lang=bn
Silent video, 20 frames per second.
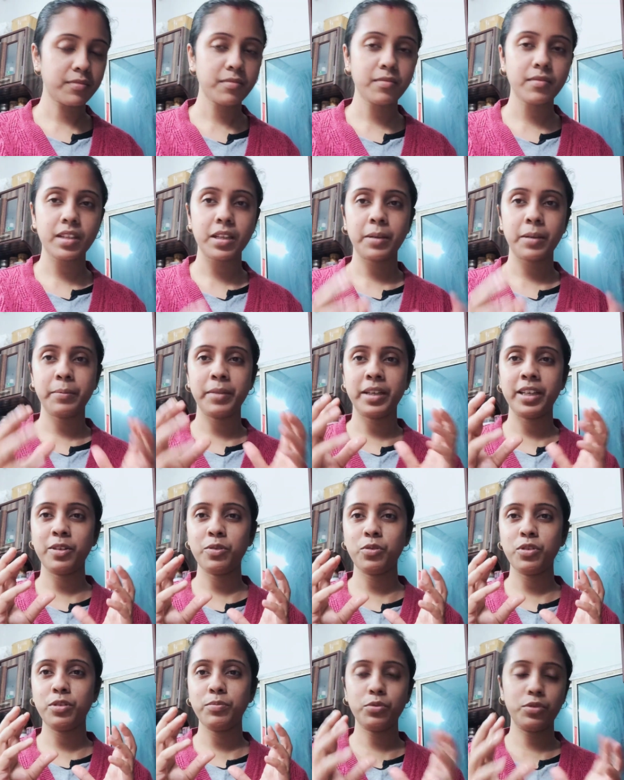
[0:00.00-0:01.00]
মানে ওই
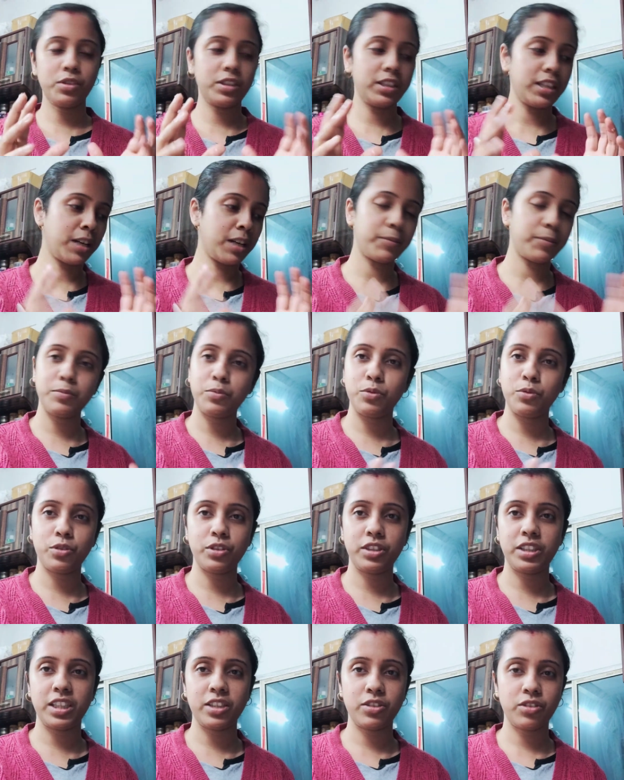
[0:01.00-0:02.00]
পুরটা আমার পুরো
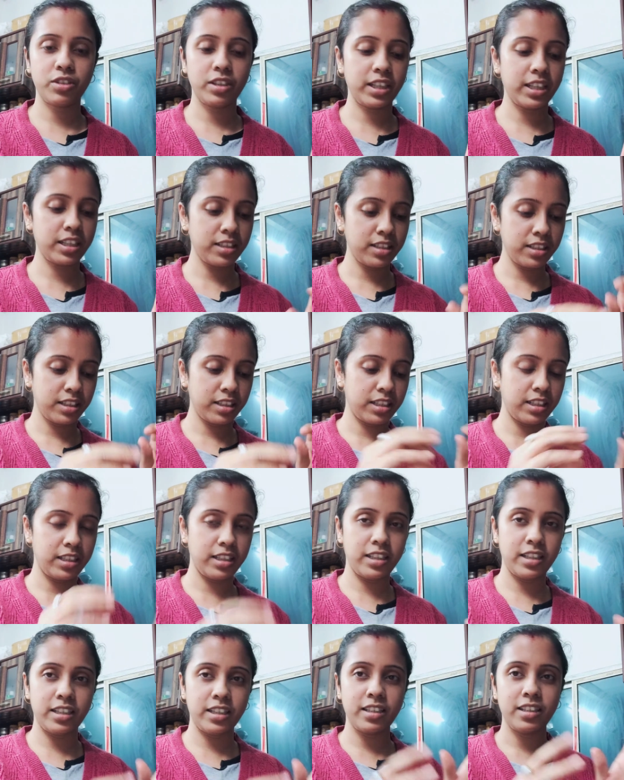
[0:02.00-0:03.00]
শেষ হয়ে গেছে ক্ষীর
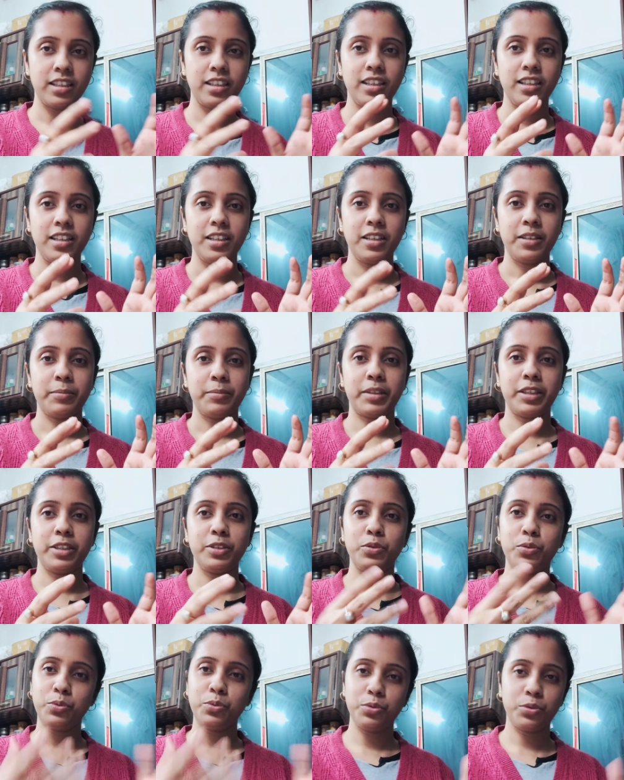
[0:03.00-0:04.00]
মানে
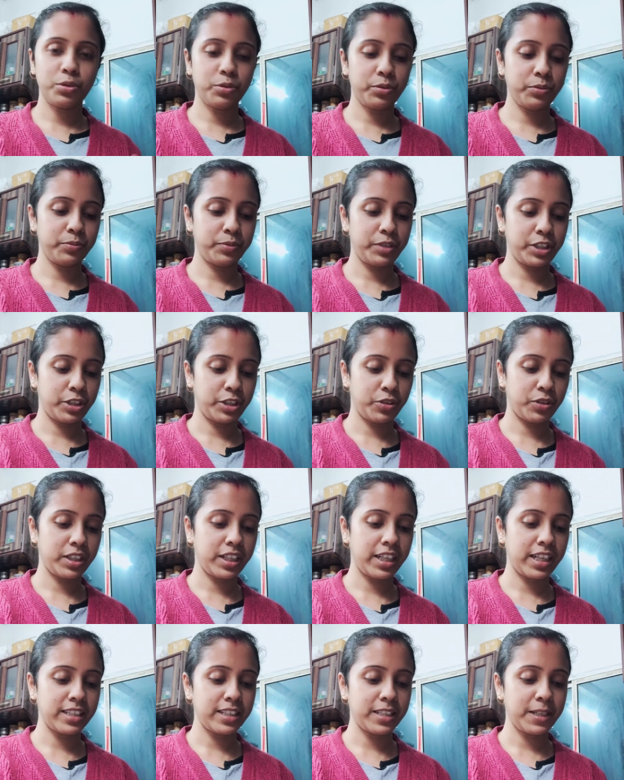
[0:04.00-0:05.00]
দুধও শেষ হয়ে
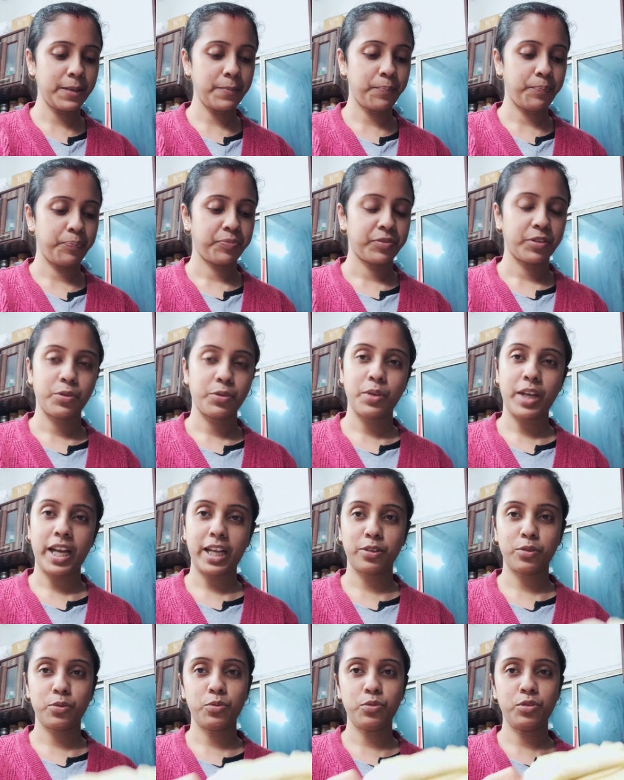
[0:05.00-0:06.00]
গেছে তো
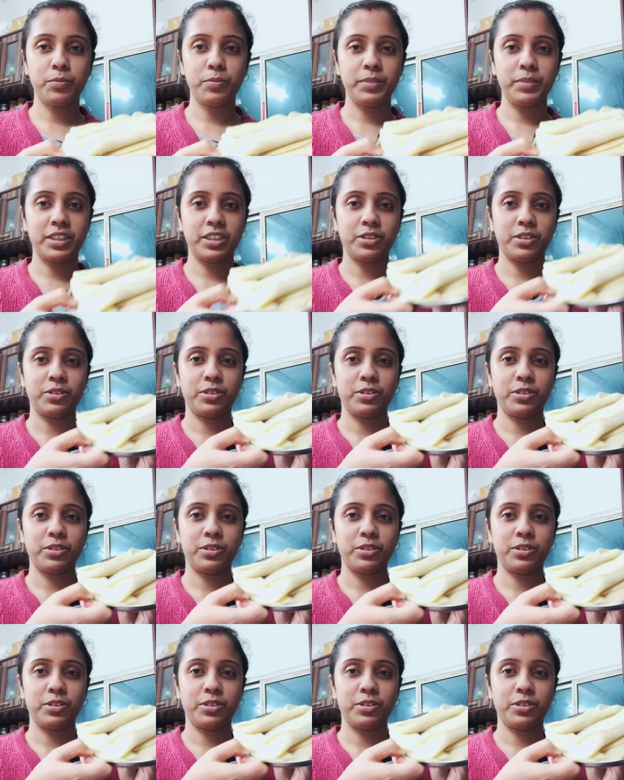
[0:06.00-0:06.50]
এতগুলো পিঠে হলো